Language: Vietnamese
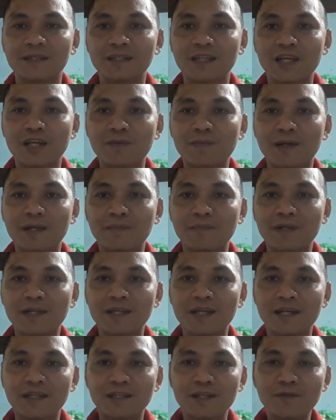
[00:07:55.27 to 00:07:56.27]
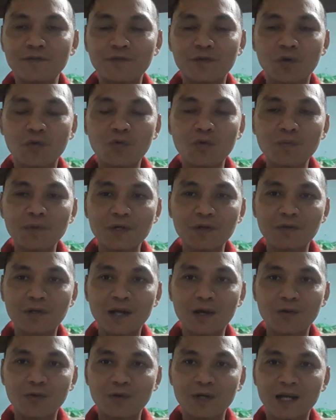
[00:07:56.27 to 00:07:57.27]
theo mình bây giờ chính phủ cũng yêu
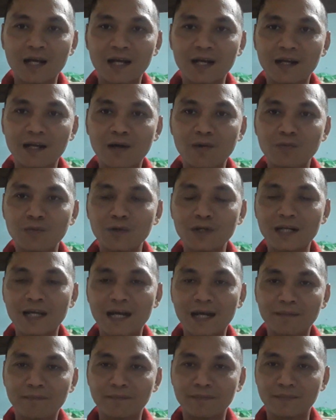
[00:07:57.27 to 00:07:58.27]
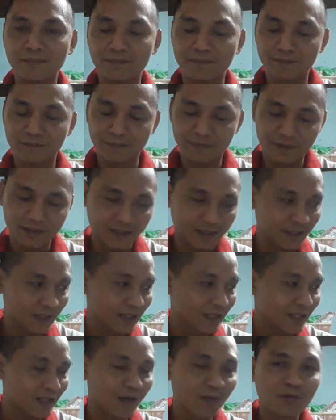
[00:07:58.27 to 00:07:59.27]
cầu là không có làm
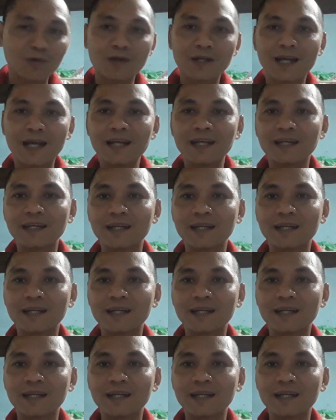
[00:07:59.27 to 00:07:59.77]
không có ngắt